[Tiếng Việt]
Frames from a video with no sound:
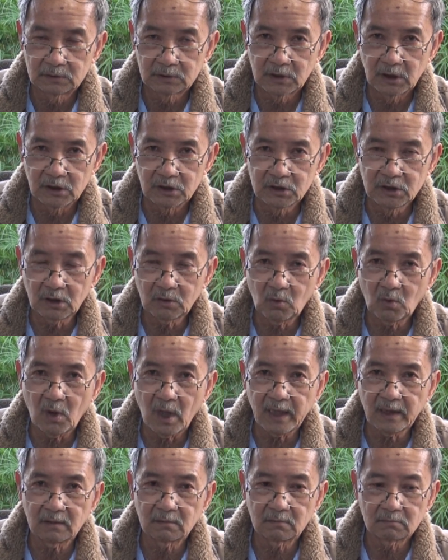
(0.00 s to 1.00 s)
thì dứt
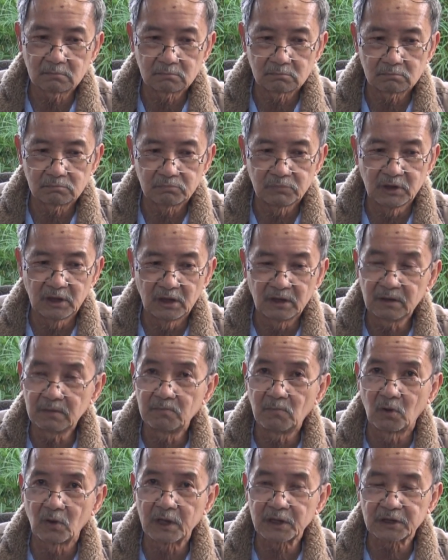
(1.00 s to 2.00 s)
khoát với
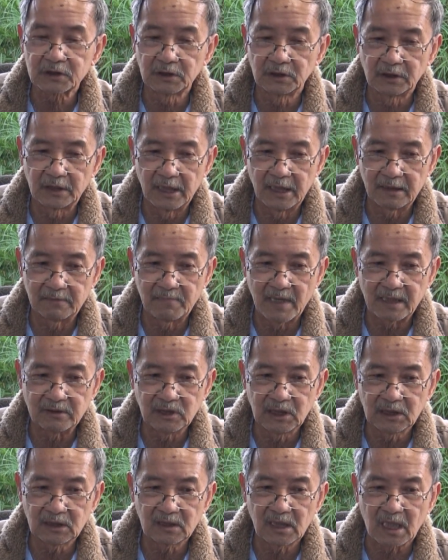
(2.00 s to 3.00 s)
một cái tựa đề bài
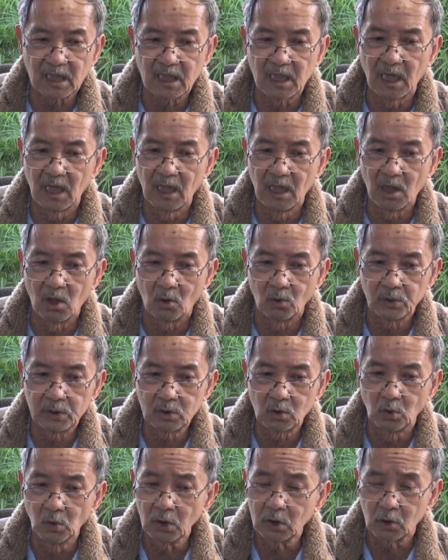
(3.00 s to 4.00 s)
viết là cơ hội
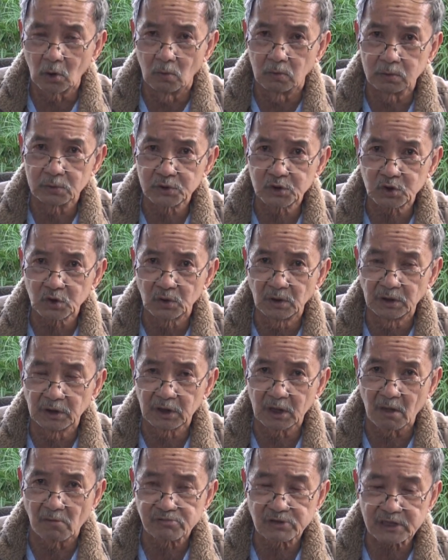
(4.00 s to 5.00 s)
cuối cùng cho người
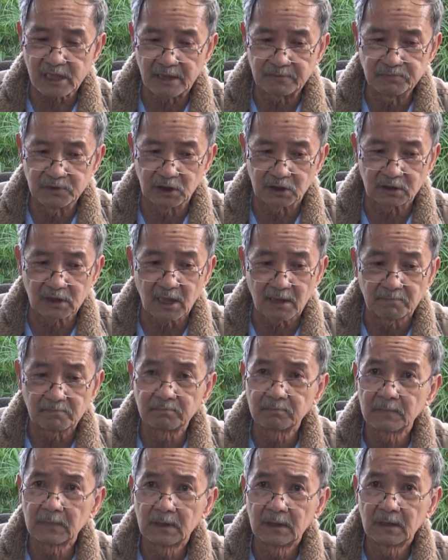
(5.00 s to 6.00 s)
Cộng sản Việt Nam.
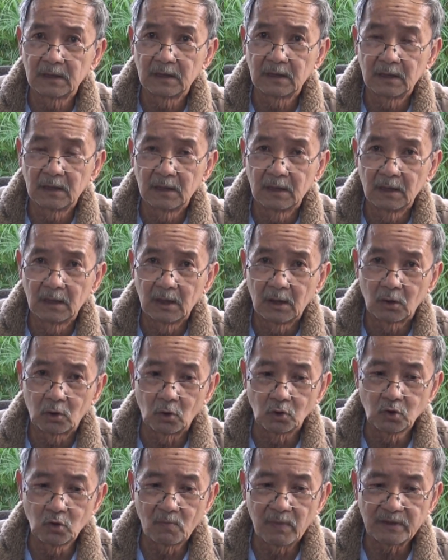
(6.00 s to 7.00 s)

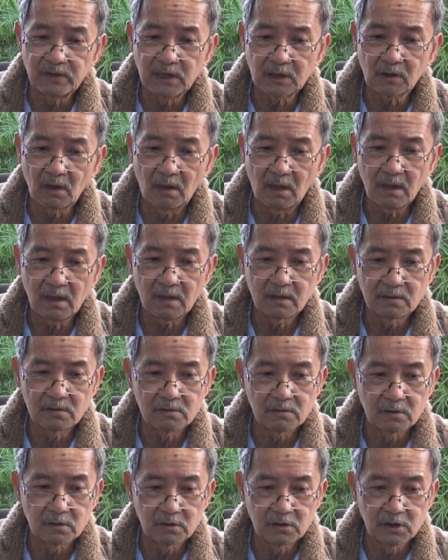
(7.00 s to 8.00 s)
Nội dung bài viết đó
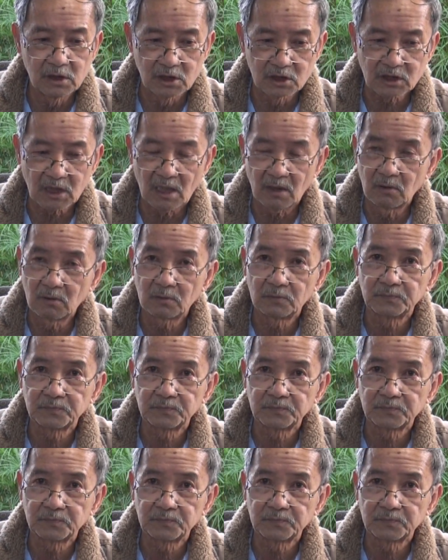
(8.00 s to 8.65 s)
như sau.